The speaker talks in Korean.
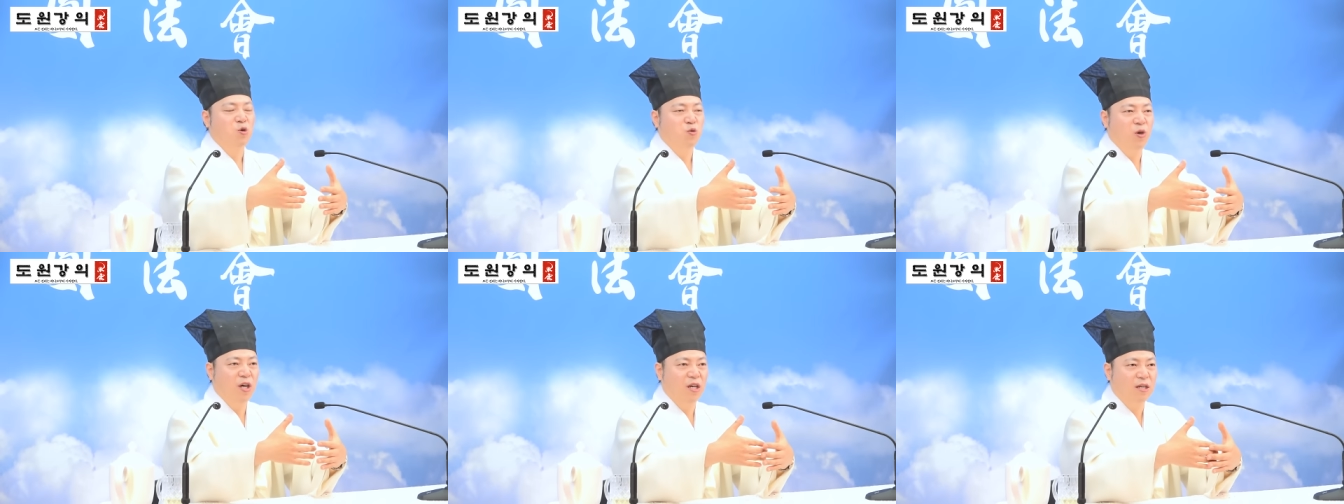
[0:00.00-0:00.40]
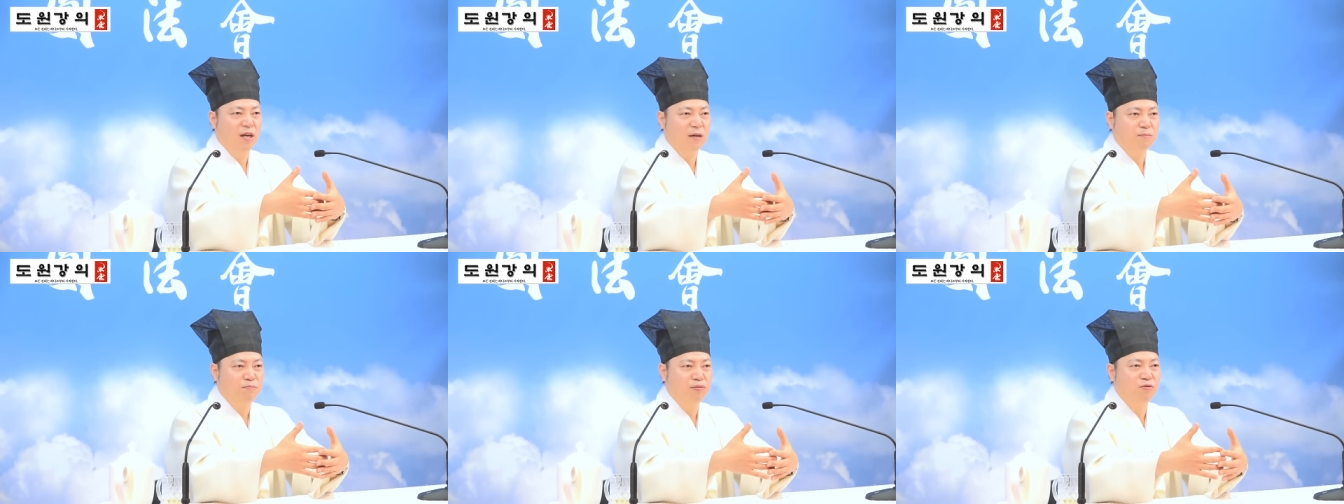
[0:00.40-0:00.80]

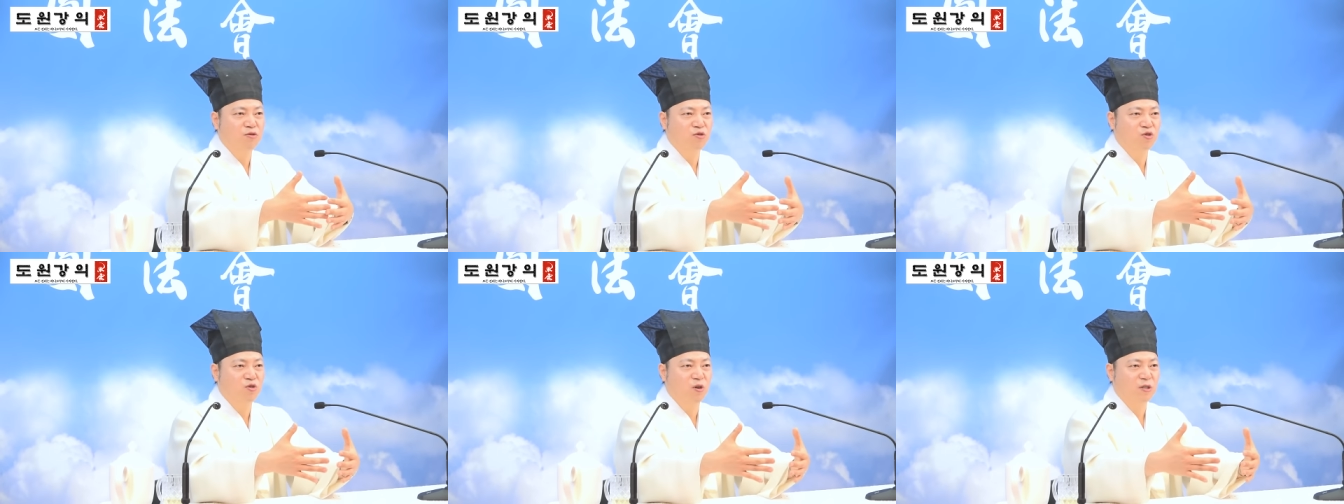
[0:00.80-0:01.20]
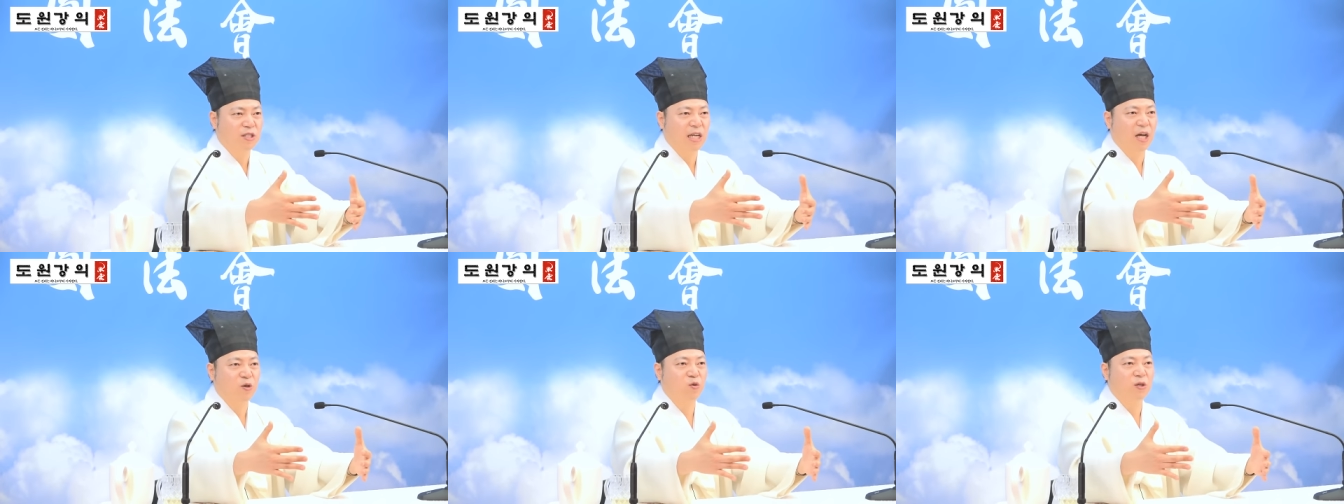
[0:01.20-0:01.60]
외곽 풍수적
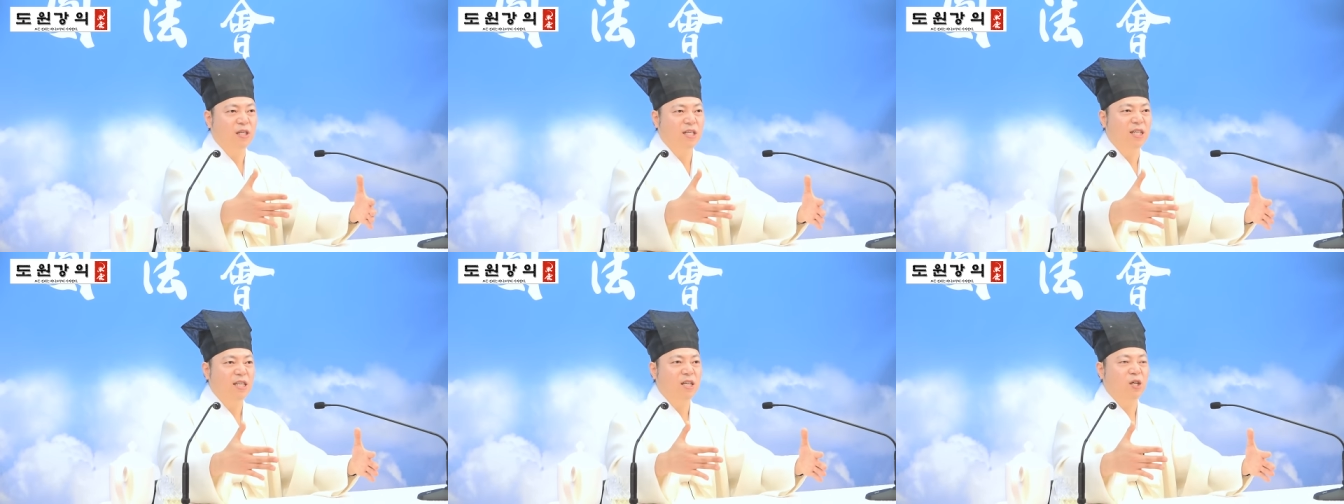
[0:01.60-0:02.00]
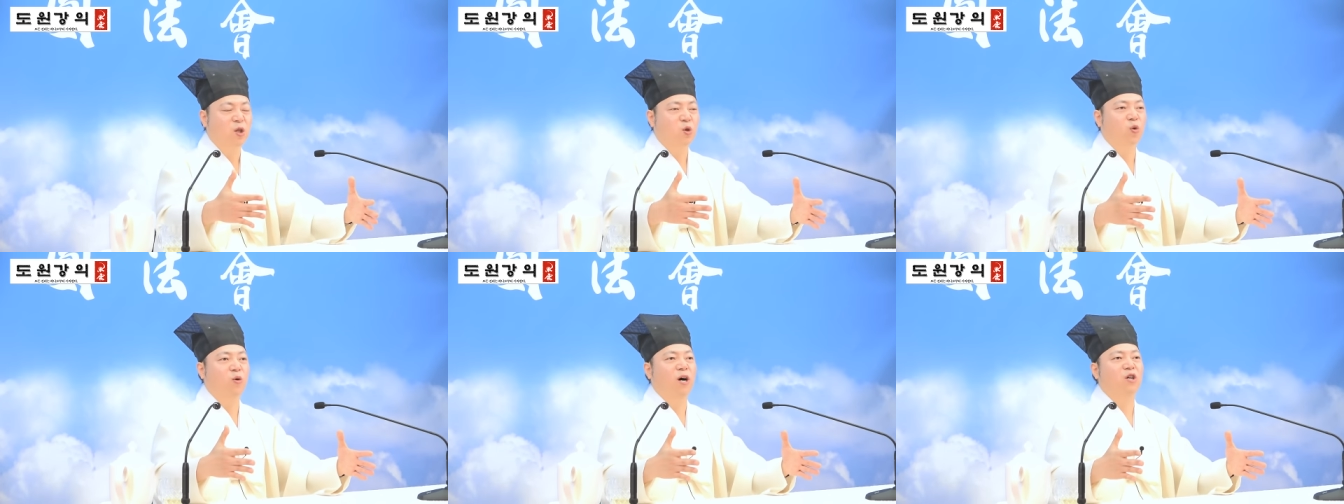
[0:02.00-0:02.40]
작용이
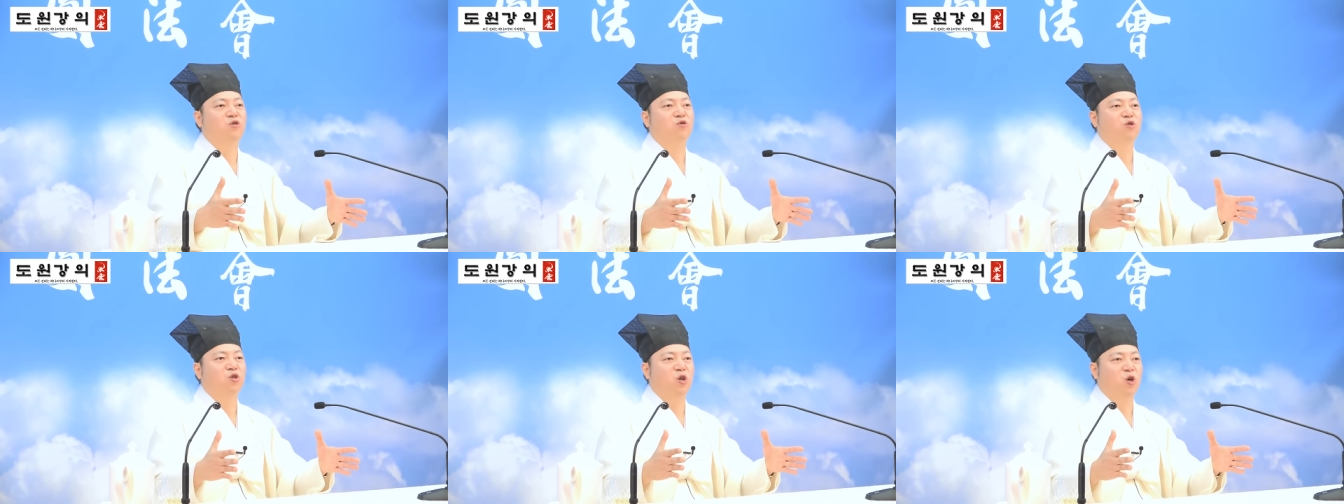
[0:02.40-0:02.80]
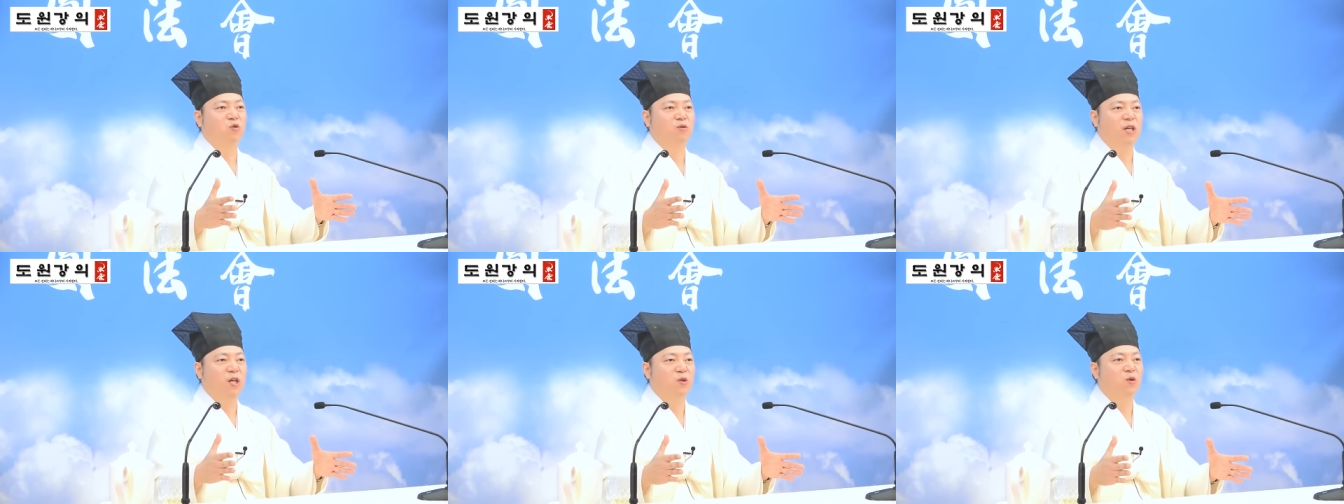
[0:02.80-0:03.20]
도와줄
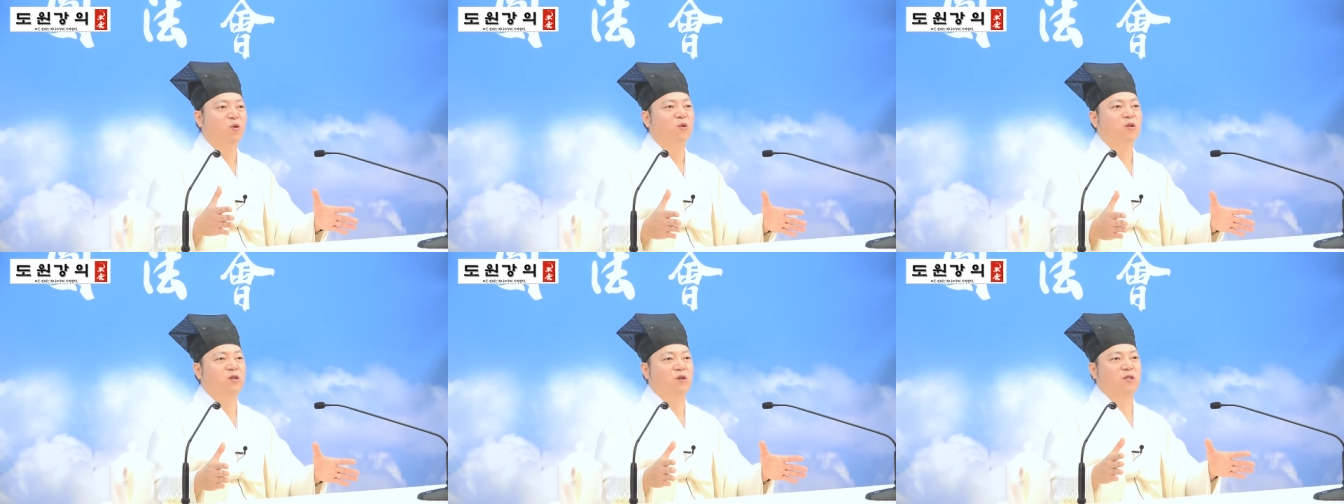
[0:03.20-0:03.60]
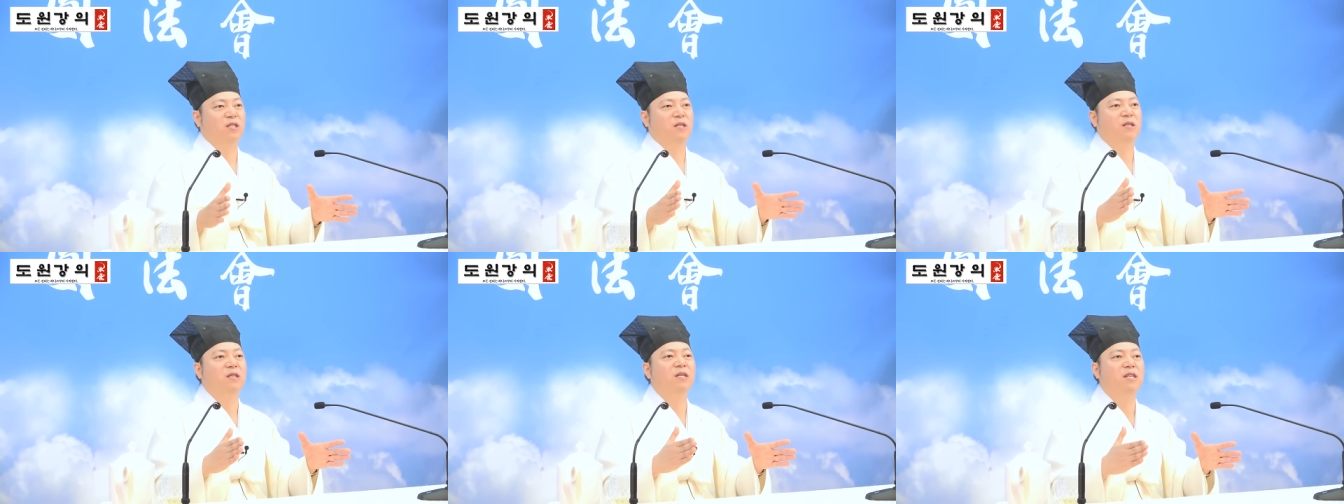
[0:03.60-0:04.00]
경우에도
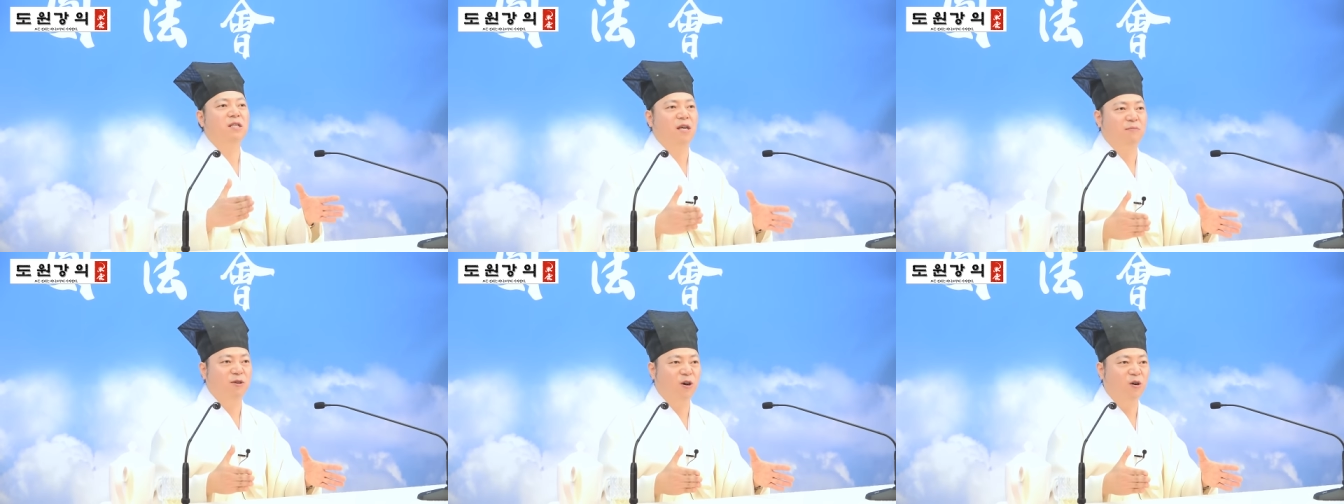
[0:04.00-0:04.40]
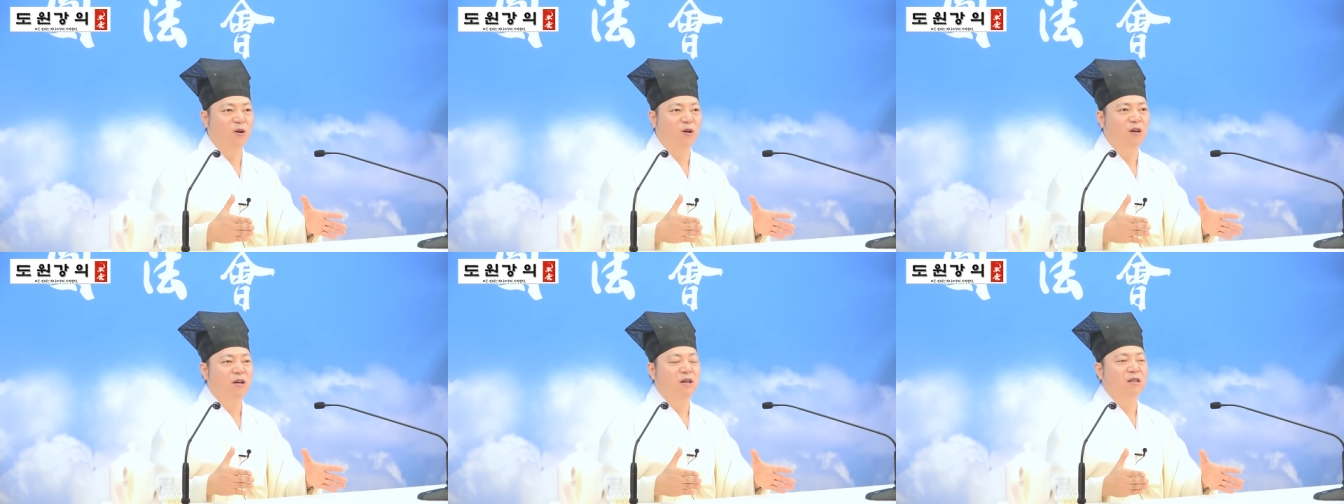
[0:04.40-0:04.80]
역시 득이
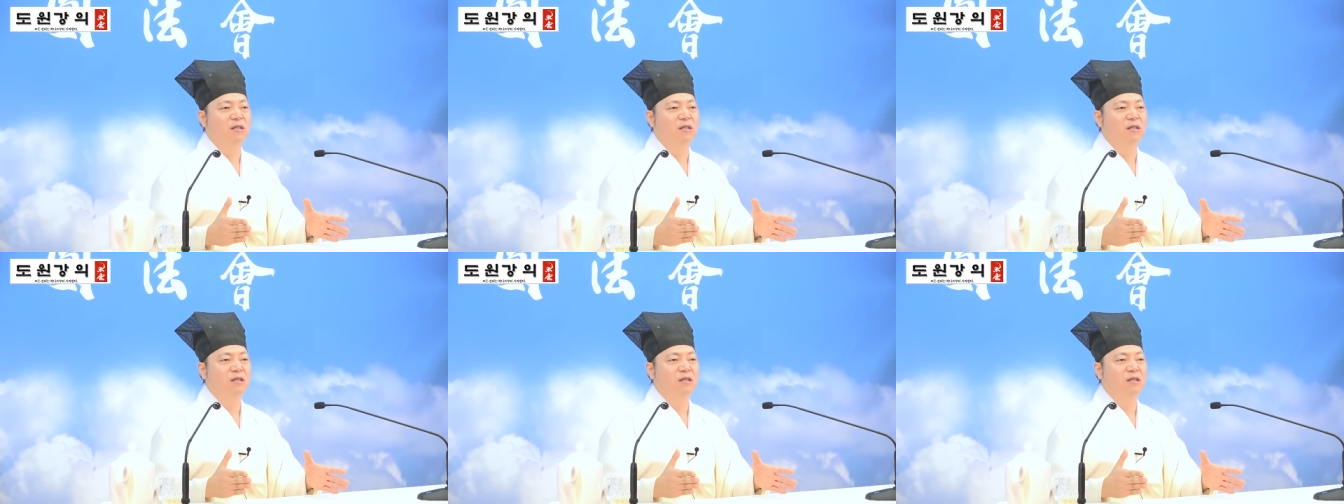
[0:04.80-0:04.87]
되며